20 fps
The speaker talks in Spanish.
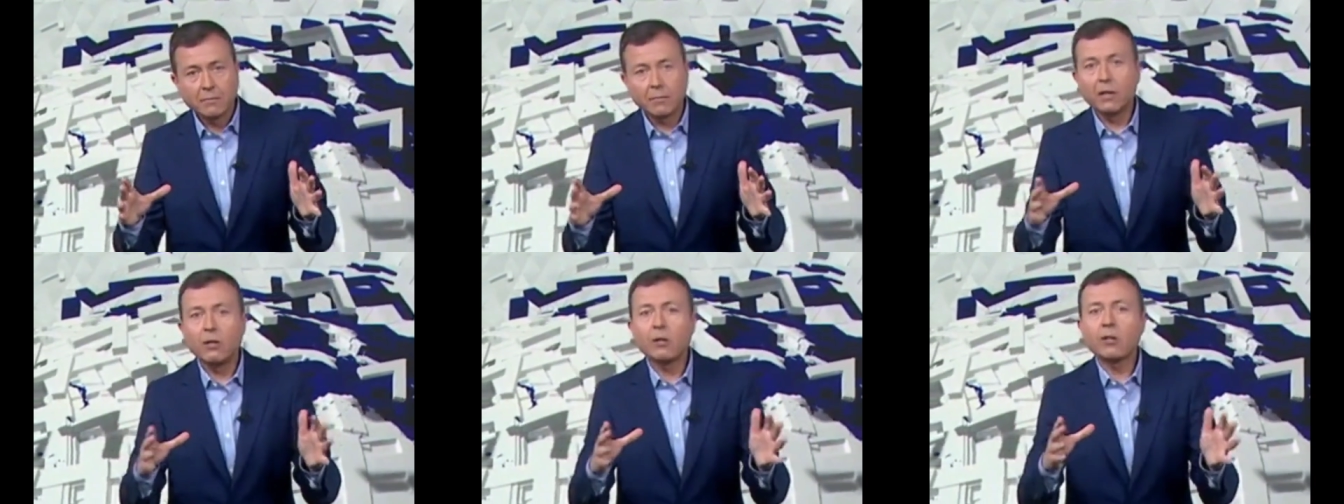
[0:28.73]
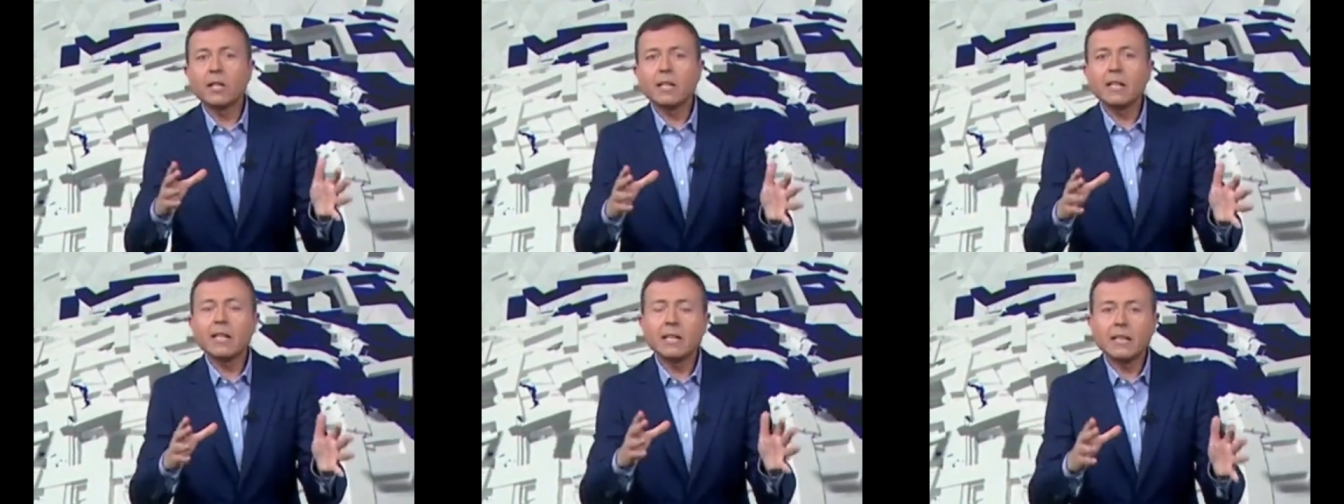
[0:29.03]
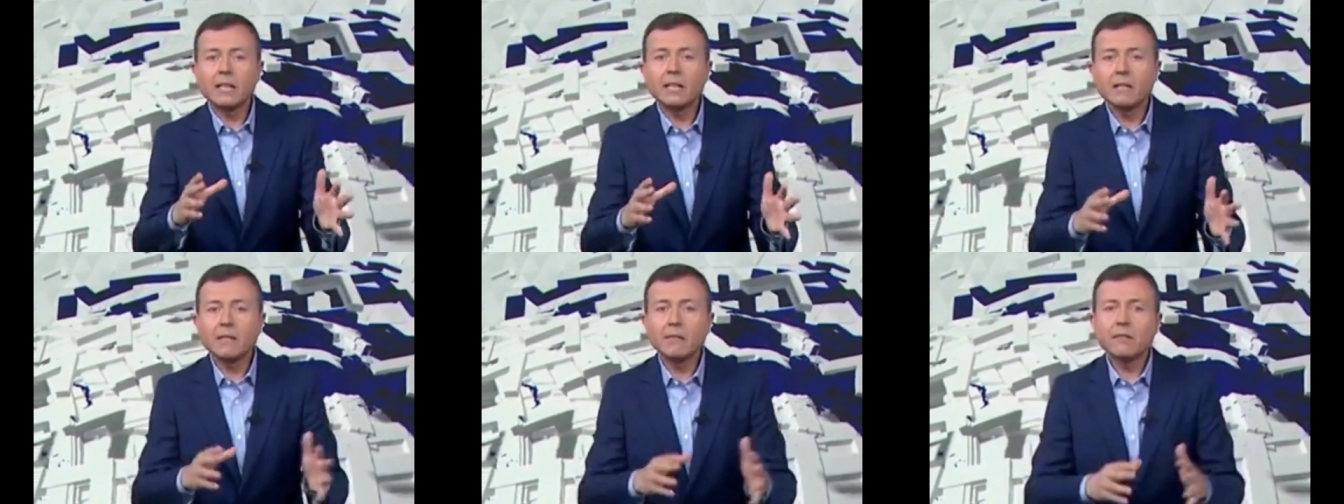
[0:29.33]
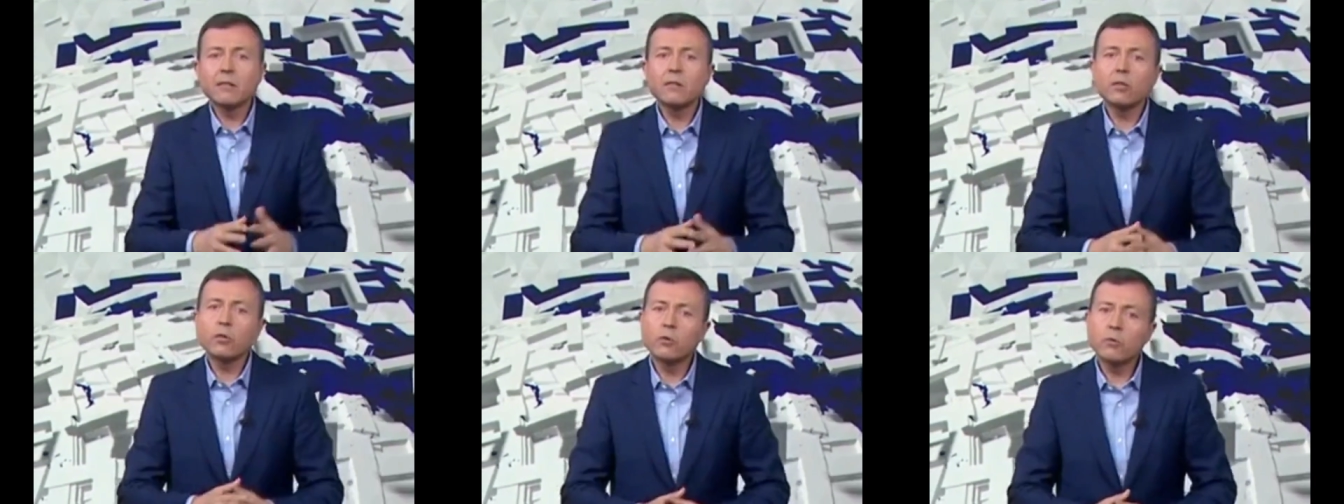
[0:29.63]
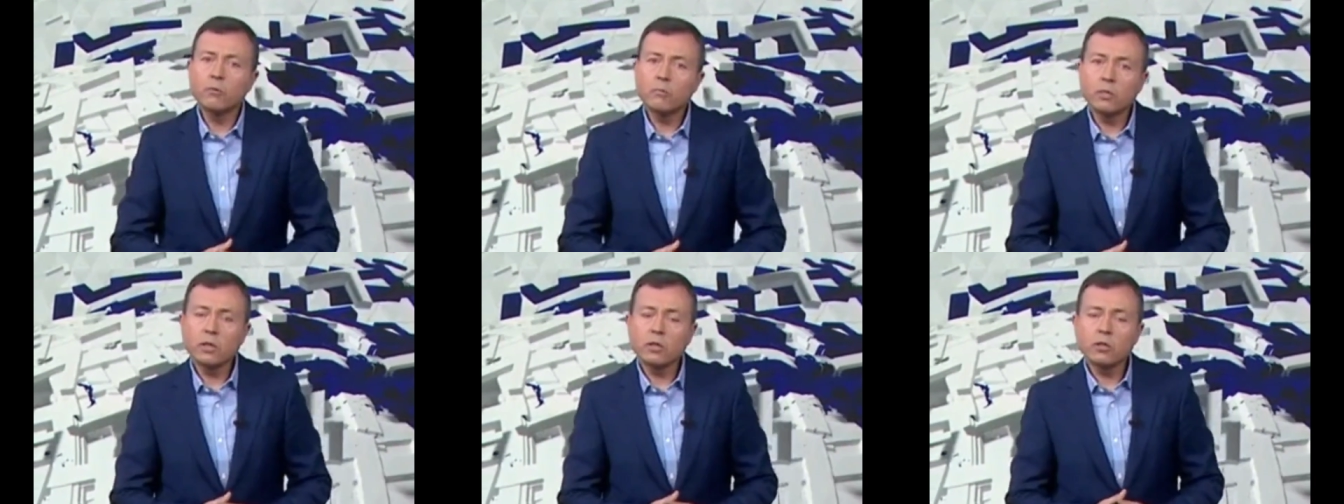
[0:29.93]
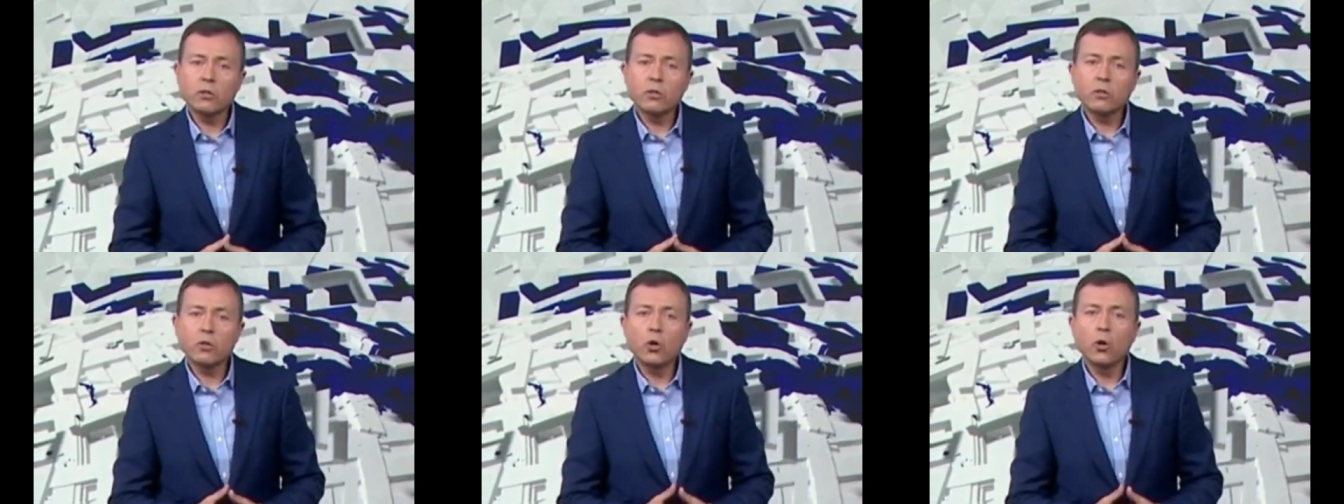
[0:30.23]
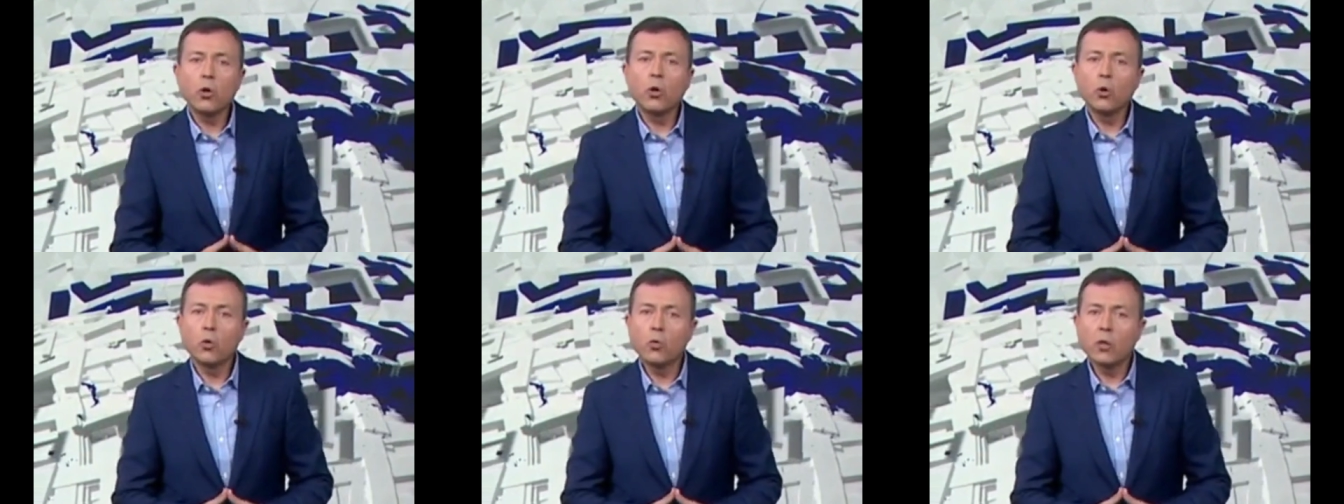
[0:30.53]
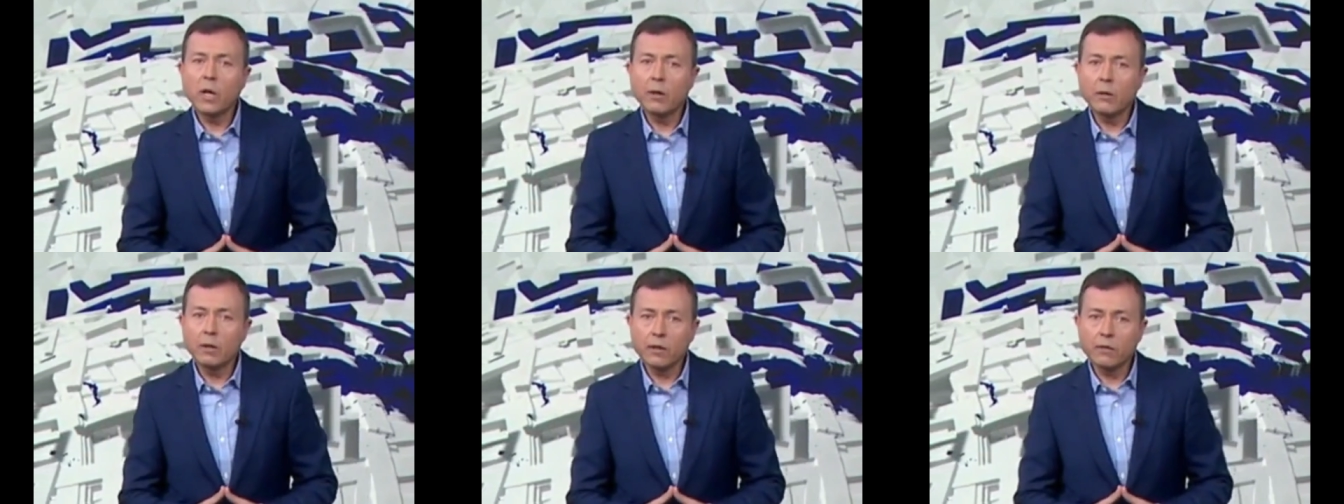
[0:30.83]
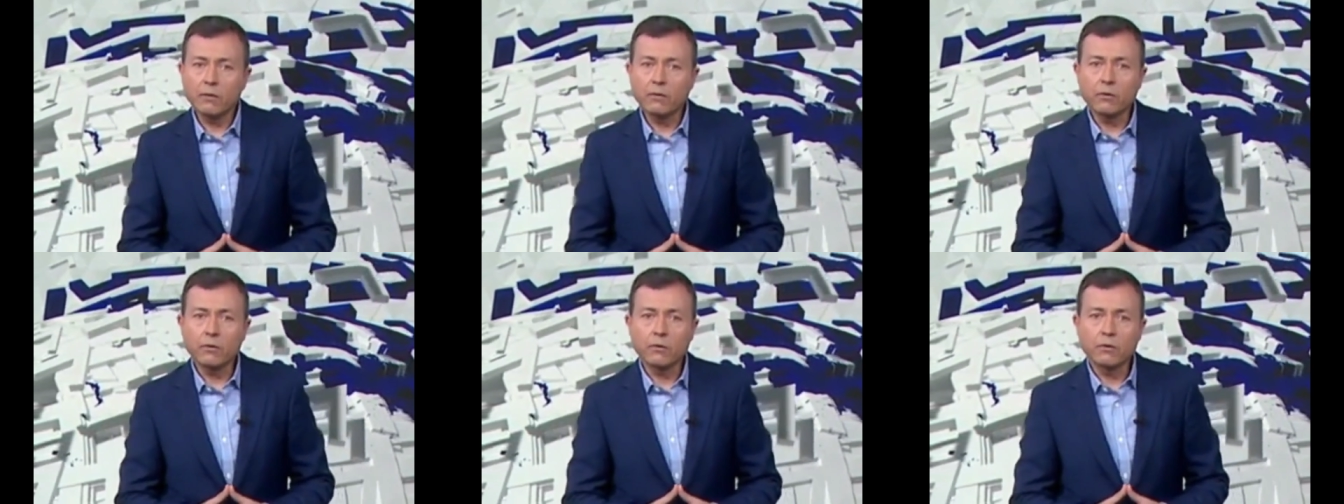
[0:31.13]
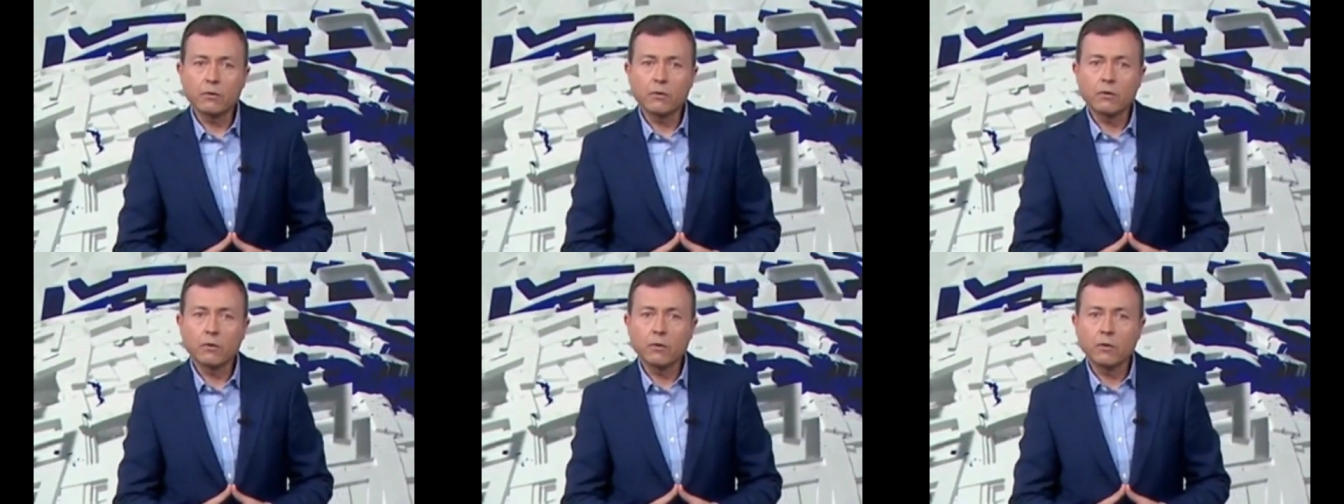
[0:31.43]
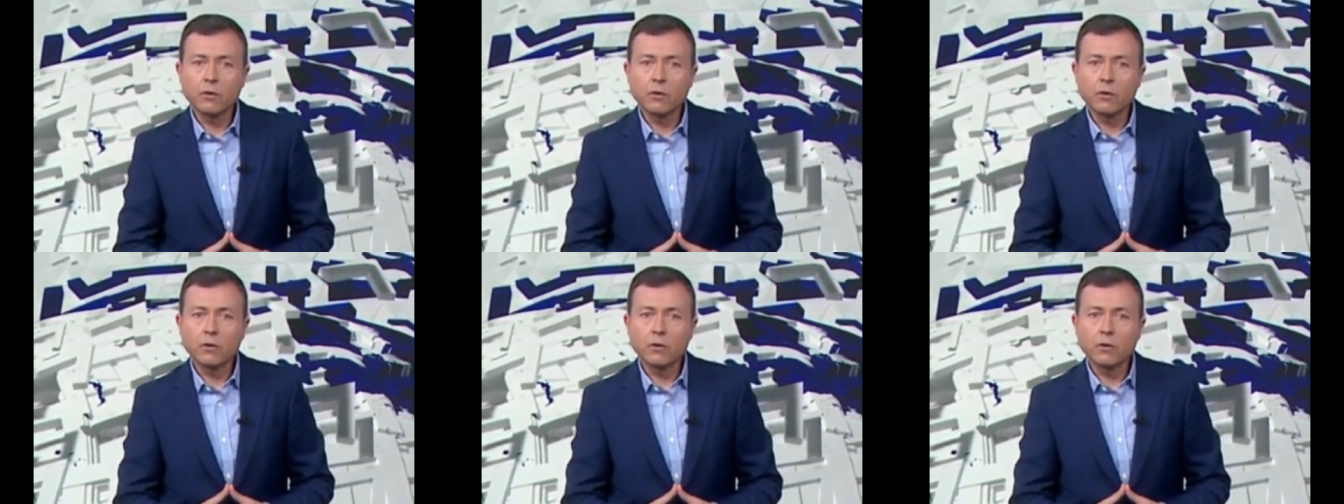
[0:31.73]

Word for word: Me lo quiere agradecer con un beso o un abrazo.